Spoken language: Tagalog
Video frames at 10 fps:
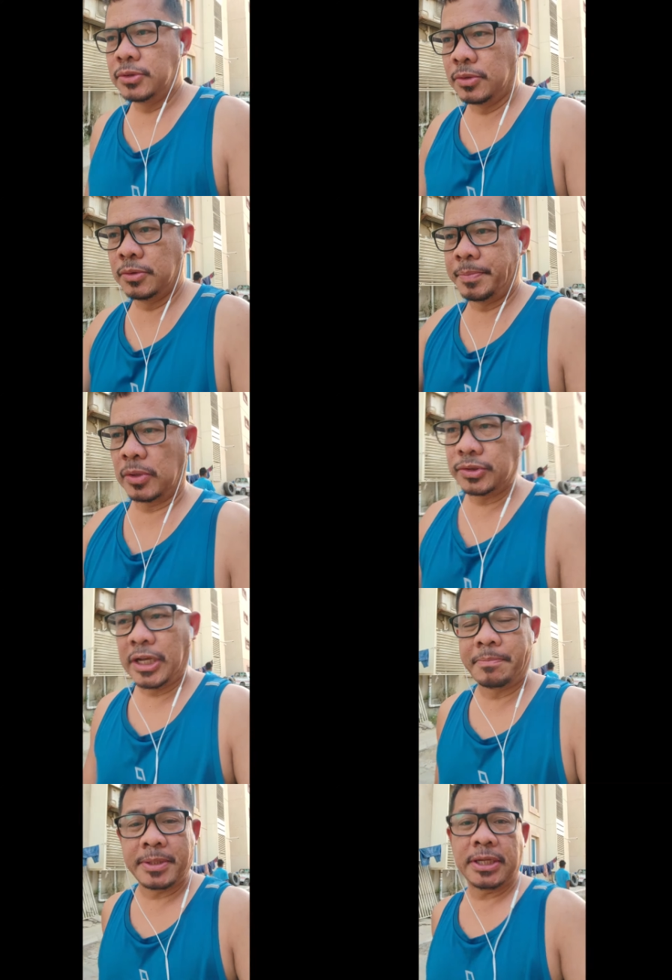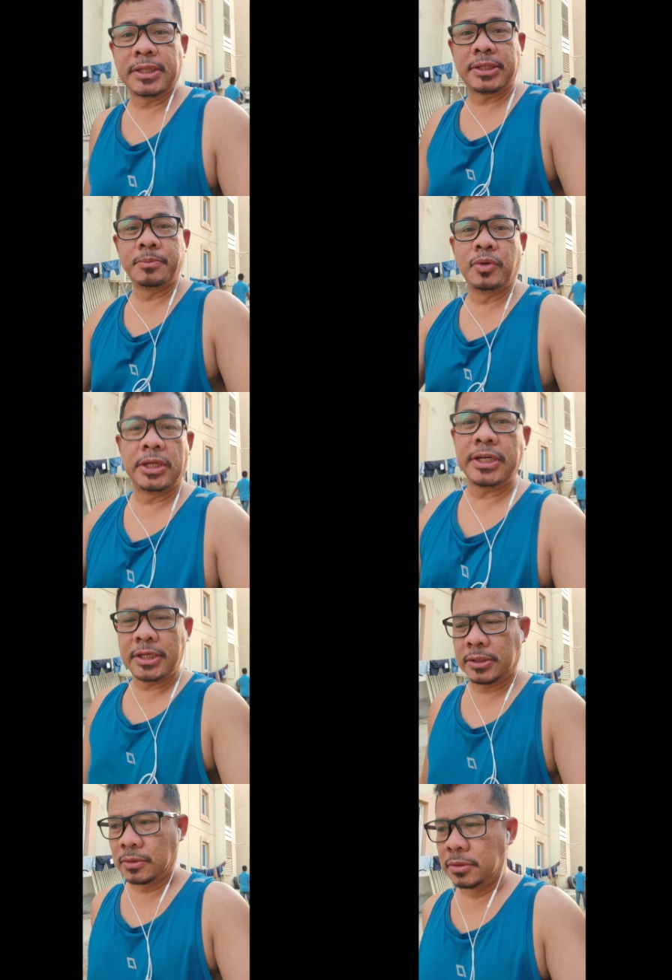So pag-usapan natin muli
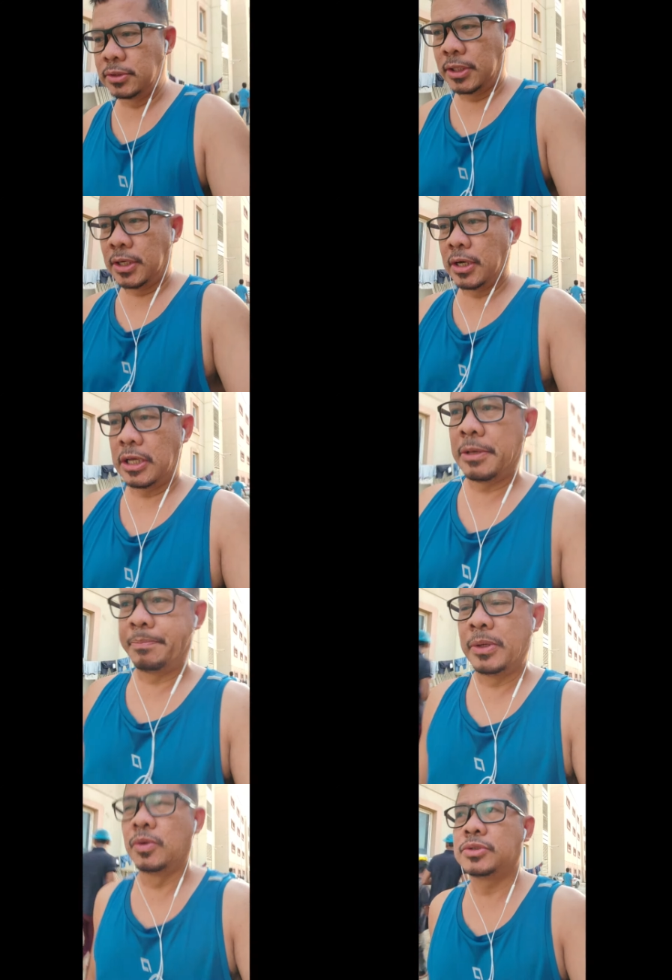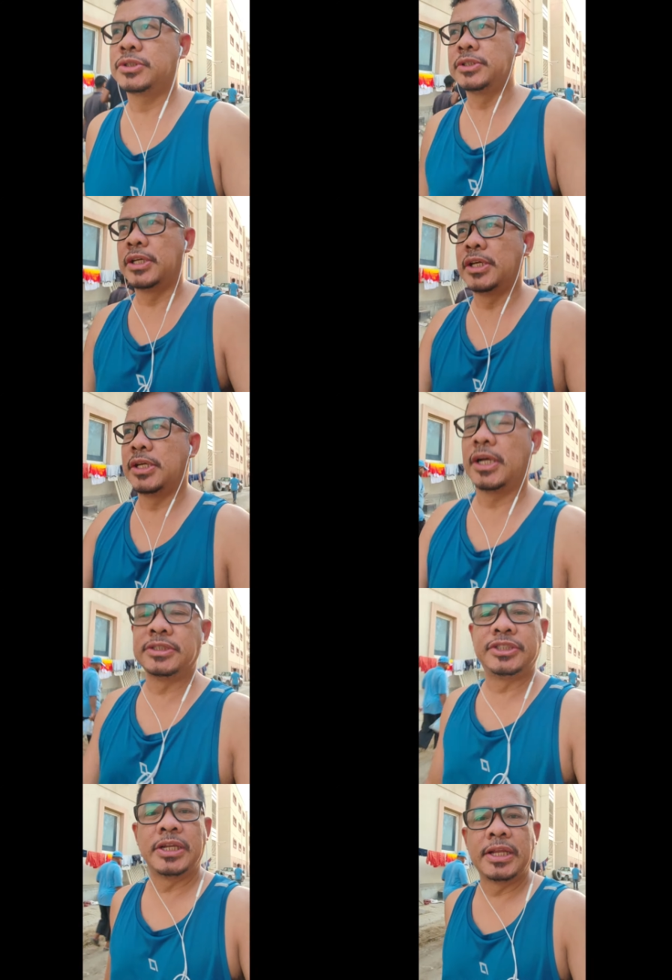itong uh, ipinos ni
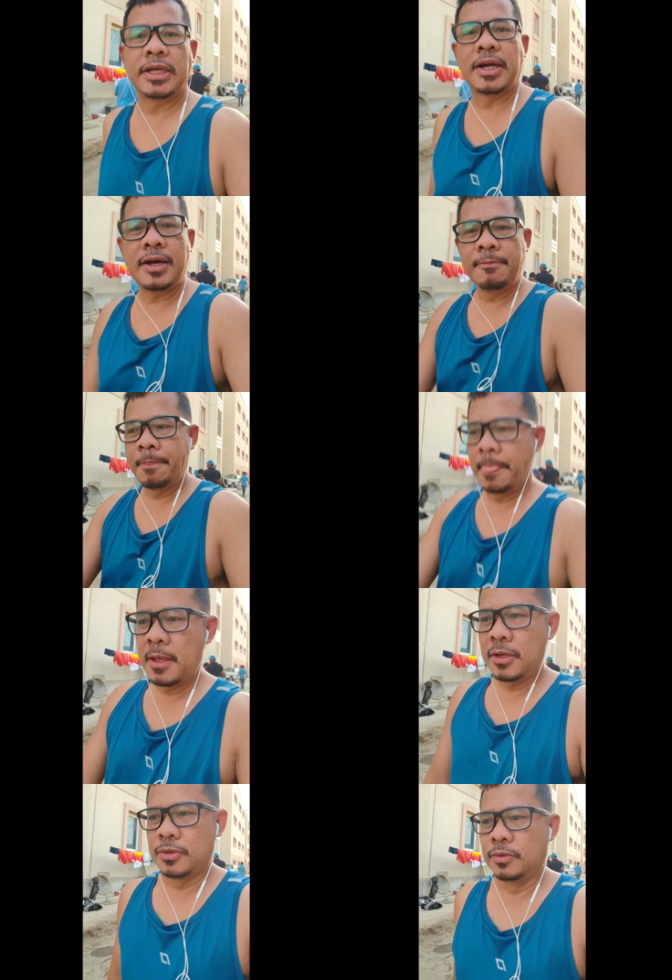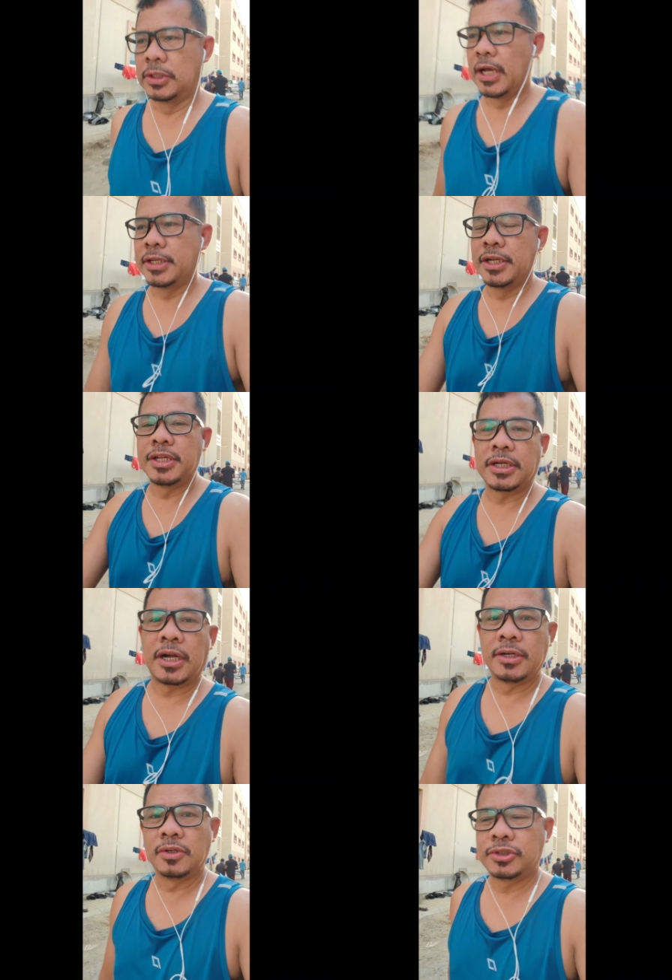Angelica, yung nanay ni
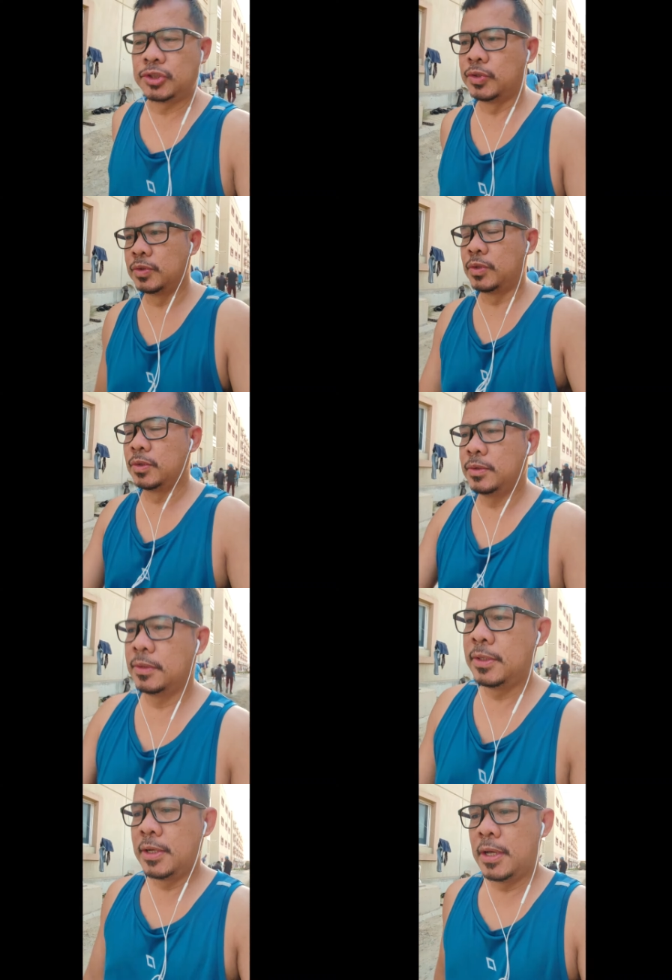Carlos Yulo.